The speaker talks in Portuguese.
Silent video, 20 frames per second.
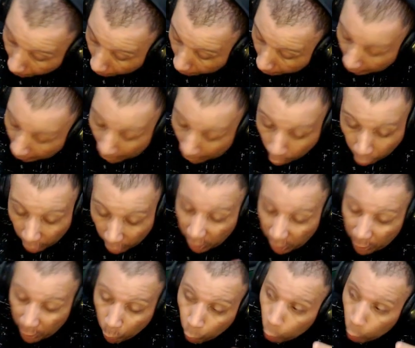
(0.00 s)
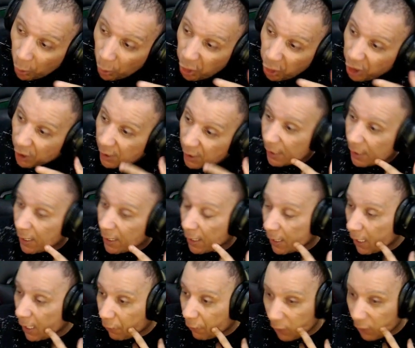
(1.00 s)
E aí eu deixei com duas chances, tá
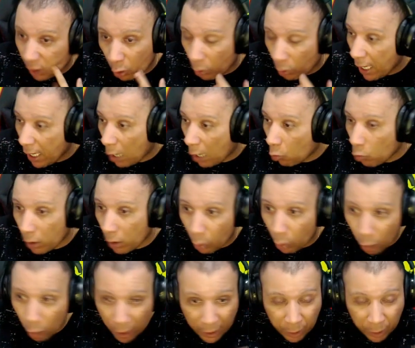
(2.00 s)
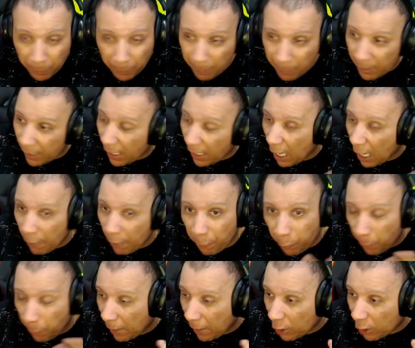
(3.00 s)
ligado? Falei, se eu ganhar uma, eu ganhei de primeira na live e fui
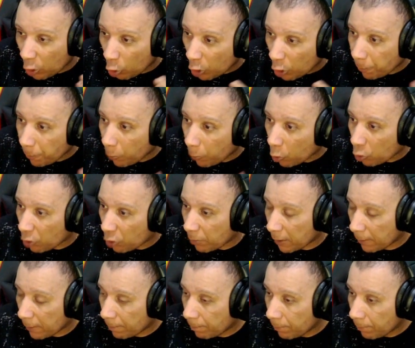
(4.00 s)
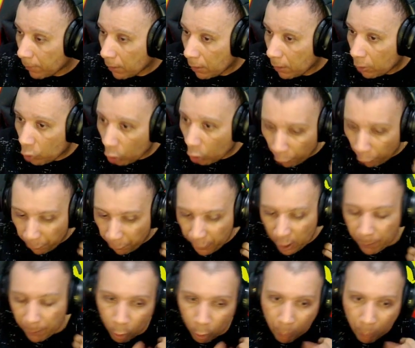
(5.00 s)
para de 12 pontos. Mano. Só que eu fico
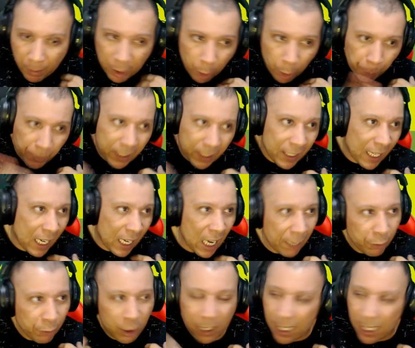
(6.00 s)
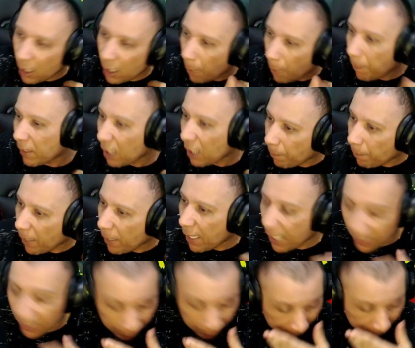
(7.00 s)
embromando porque na live os caras tá pra
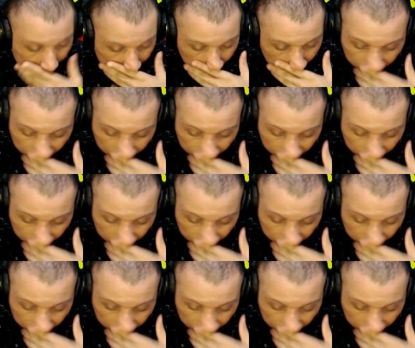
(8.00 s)
atrapalhar, tá ligado?